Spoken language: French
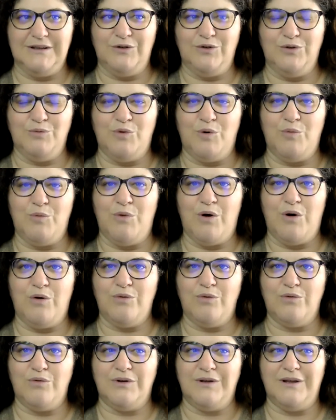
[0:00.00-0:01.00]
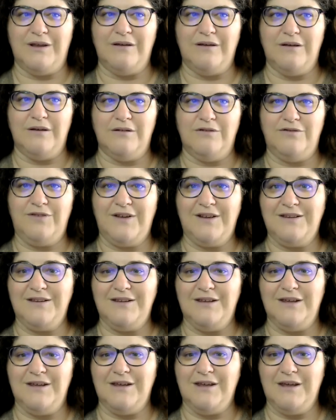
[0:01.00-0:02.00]
du moment où on est
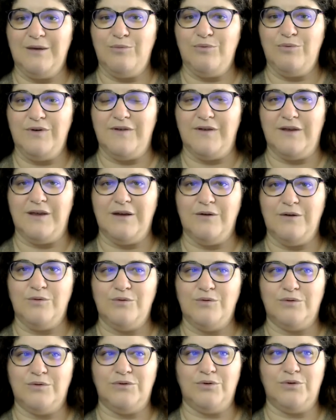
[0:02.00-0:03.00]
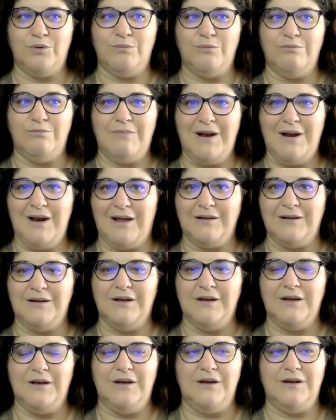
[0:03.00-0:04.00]
fatigué, épuisé, où on tombe
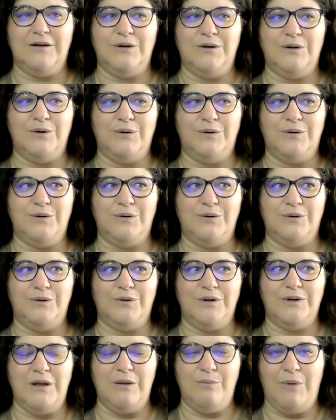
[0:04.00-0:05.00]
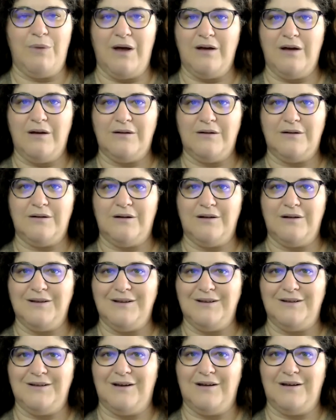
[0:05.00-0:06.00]
malade, euh, on n'est pas en
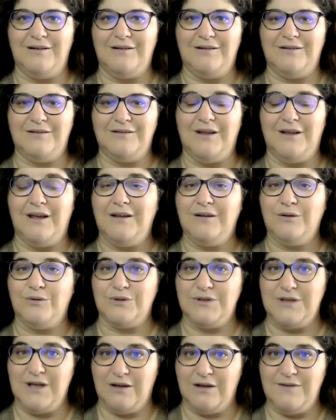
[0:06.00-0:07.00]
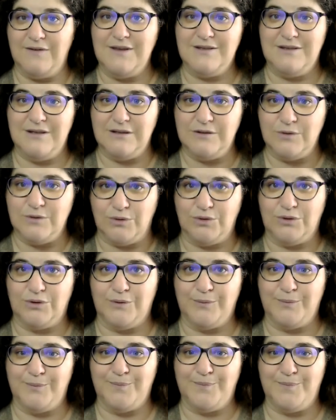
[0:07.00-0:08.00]
état d'être au service des
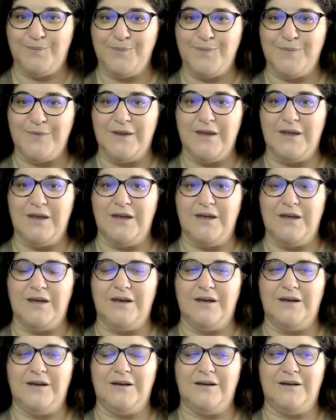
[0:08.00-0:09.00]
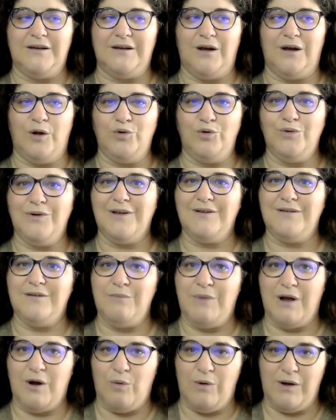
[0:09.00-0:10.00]
autres. En tout cas,
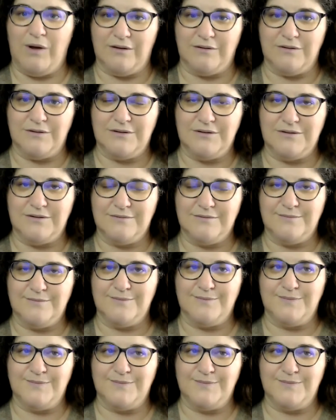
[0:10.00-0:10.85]
c'est ma croyance.